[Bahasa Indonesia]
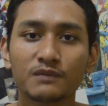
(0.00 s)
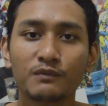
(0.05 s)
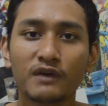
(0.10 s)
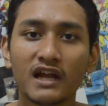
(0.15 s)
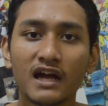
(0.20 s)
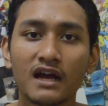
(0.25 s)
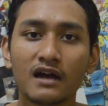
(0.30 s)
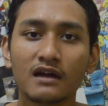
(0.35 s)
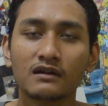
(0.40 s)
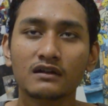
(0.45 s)

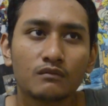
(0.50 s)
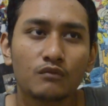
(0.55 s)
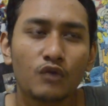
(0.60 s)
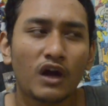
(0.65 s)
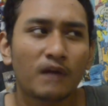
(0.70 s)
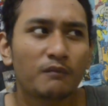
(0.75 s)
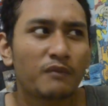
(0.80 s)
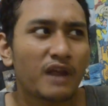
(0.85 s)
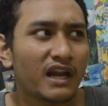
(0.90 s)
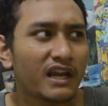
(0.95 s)
sebenarnya
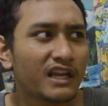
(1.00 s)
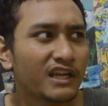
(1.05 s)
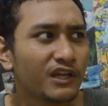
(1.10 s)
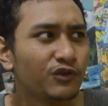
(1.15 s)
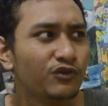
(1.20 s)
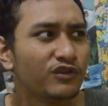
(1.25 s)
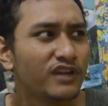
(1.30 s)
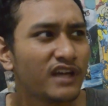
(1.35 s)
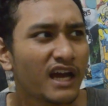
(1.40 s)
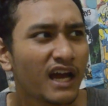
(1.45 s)
bukan berada di
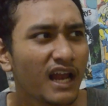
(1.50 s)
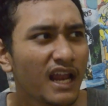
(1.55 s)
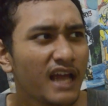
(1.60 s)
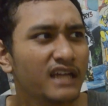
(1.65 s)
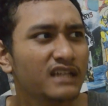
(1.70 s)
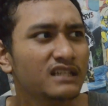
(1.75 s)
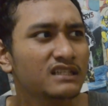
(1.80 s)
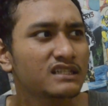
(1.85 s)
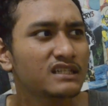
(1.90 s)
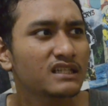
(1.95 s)
dunia yang
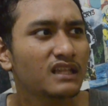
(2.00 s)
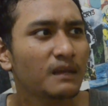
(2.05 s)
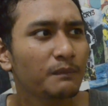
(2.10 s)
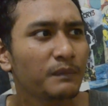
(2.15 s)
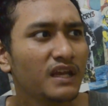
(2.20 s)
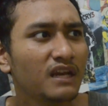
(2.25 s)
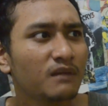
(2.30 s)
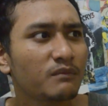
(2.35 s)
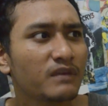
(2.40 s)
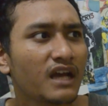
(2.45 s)
lain sih,
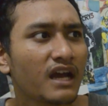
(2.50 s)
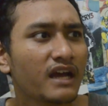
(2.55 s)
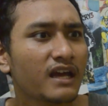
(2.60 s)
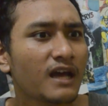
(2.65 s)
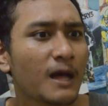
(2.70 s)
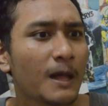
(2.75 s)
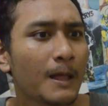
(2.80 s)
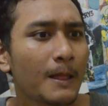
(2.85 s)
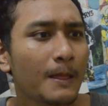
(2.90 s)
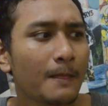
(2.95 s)
tapi lebih
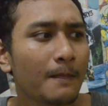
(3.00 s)
kayak